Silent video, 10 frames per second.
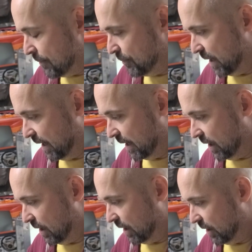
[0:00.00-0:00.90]
Mais
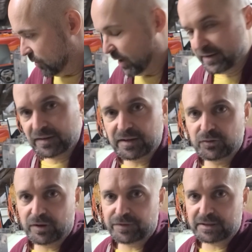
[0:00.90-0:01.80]
euh, ouais, ça, ça
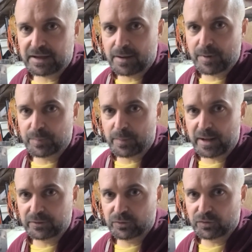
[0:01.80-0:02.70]
nous a affecté quand même pas
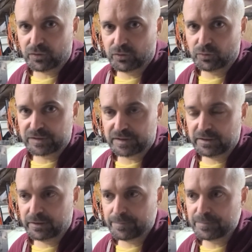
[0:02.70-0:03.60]
mal tout ce
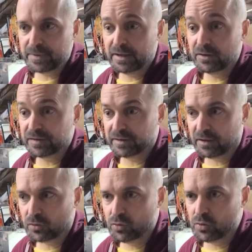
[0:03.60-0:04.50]
dossier-là. Et là, c'est
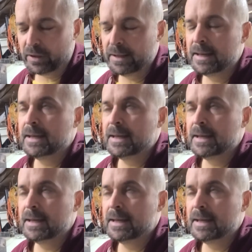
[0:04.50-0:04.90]
en cours.